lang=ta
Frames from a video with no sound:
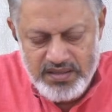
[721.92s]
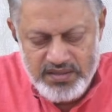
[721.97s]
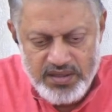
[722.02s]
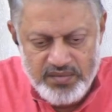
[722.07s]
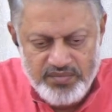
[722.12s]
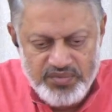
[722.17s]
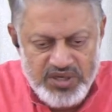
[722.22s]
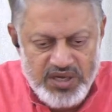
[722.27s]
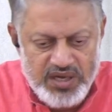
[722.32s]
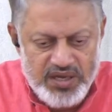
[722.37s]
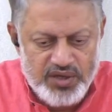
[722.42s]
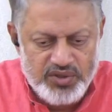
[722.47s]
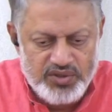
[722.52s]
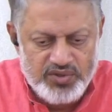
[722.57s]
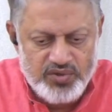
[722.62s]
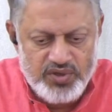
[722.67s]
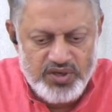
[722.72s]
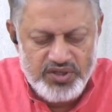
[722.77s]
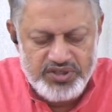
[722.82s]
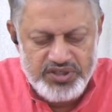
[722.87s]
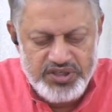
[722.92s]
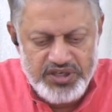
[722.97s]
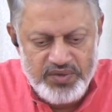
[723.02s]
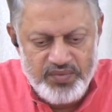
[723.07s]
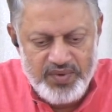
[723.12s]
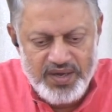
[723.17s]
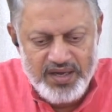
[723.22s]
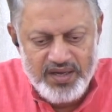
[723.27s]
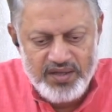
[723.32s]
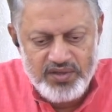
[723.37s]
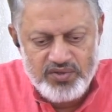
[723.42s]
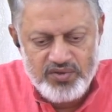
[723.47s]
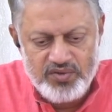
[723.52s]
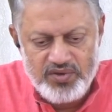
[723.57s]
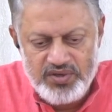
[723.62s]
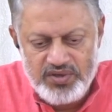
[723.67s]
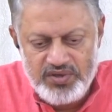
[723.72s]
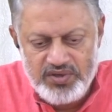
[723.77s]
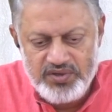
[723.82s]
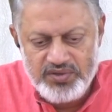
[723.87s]
சம்சார சுழற்சின்னுவாங்க
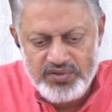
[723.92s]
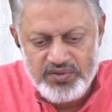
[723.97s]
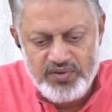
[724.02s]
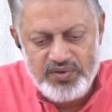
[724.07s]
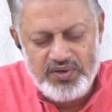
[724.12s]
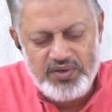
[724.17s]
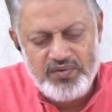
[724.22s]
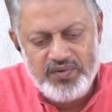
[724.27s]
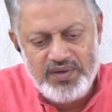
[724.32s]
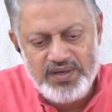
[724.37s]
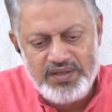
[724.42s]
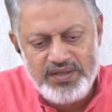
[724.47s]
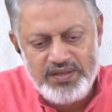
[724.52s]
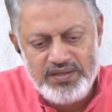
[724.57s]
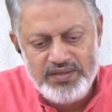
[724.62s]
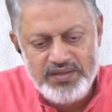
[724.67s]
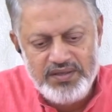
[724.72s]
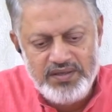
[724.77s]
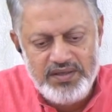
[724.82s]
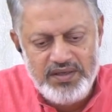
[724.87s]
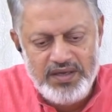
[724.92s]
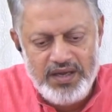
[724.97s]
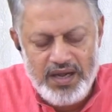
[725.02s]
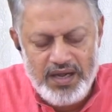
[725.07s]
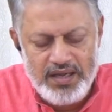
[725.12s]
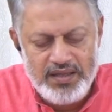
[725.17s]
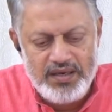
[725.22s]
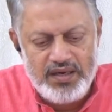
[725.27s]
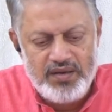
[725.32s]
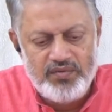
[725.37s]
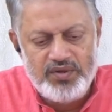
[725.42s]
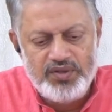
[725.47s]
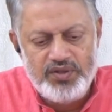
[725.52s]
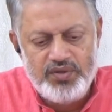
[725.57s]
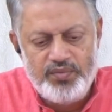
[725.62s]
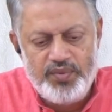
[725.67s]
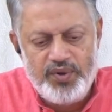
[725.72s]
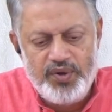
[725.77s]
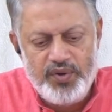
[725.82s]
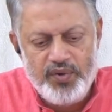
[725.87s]
சுழண்டு சுழண்டு வருது அதில் வந்து
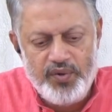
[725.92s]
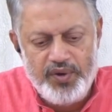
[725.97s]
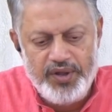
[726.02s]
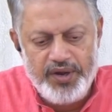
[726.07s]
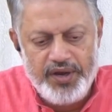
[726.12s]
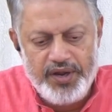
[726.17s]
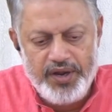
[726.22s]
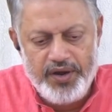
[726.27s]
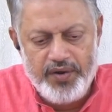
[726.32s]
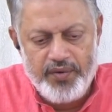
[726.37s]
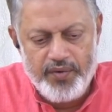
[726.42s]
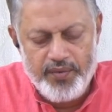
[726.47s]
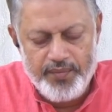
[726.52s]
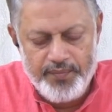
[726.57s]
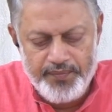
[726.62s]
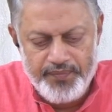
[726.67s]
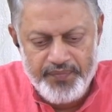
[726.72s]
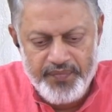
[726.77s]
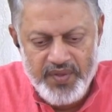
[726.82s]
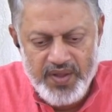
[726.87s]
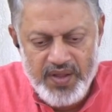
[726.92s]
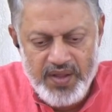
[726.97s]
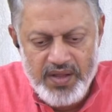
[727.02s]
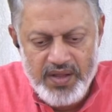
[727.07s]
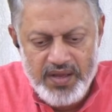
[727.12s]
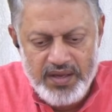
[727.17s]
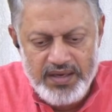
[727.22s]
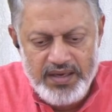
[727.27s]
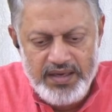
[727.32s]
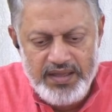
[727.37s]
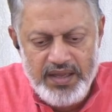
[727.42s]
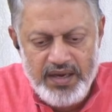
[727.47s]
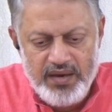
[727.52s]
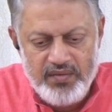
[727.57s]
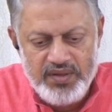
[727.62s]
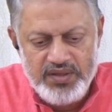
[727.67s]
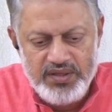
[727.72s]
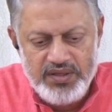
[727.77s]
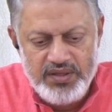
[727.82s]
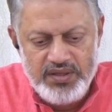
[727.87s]
போய்கொண்டிருக்கின்றோம் இருக்கின்றோம் இதில்
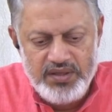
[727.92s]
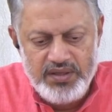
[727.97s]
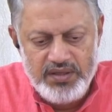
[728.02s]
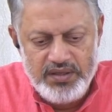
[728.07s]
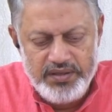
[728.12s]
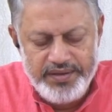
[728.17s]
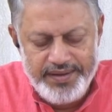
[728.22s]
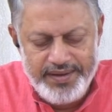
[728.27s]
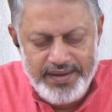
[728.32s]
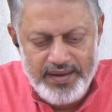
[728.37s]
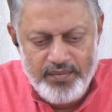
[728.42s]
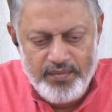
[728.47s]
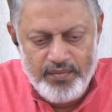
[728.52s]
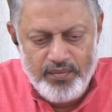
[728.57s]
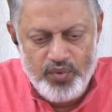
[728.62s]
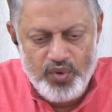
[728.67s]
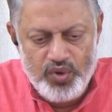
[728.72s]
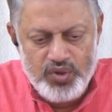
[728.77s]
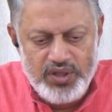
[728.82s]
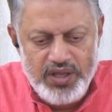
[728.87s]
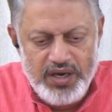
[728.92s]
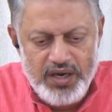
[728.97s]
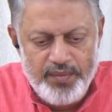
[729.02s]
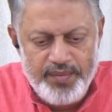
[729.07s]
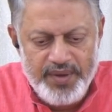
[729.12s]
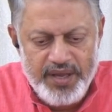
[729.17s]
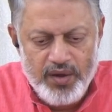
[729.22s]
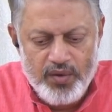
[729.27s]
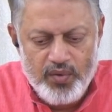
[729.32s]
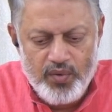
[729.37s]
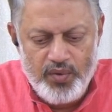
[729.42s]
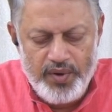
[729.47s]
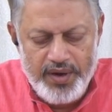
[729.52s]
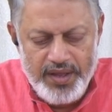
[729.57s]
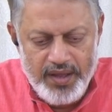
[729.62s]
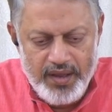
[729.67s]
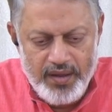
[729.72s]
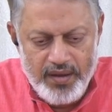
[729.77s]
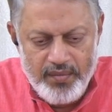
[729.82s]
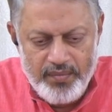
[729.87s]
வந்து முக்தி
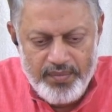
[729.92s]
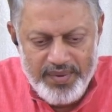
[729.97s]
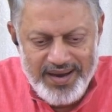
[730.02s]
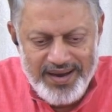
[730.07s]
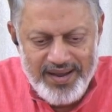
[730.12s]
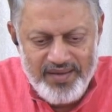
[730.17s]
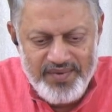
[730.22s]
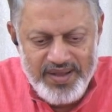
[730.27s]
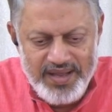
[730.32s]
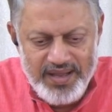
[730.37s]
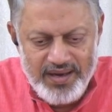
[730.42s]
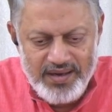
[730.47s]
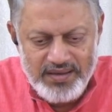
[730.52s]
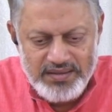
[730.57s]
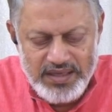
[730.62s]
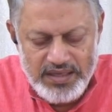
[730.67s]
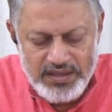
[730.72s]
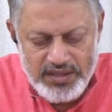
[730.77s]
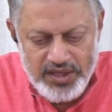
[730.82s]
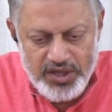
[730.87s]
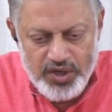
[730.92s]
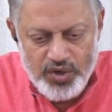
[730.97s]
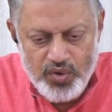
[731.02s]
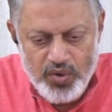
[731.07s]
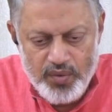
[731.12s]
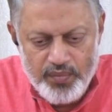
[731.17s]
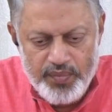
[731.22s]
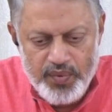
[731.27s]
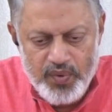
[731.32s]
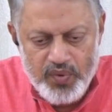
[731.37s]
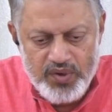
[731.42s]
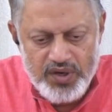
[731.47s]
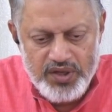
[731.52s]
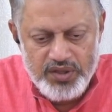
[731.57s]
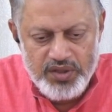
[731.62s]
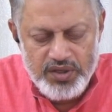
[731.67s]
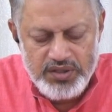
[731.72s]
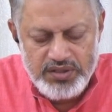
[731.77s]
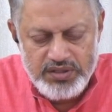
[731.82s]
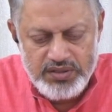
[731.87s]
லபிக்கக்கூடிய பிறவியில் சத்தியயோகம் போன்ற
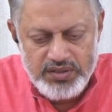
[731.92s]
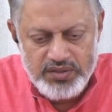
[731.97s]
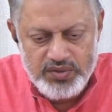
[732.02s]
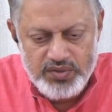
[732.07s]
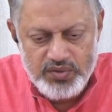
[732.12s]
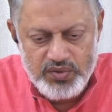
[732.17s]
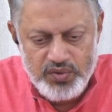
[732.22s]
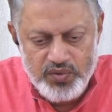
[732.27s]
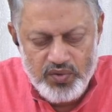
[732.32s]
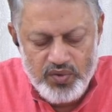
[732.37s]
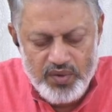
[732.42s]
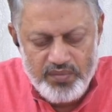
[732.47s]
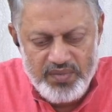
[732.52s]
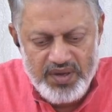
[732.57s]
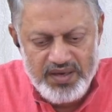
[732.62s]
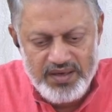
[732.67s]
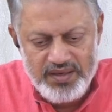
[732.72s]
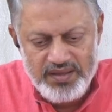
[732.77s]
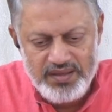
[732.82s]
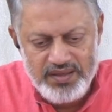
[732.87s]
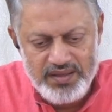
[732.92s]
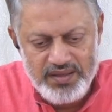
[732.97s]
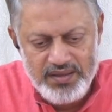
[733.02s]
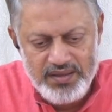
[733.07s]
இந்த யுகமானது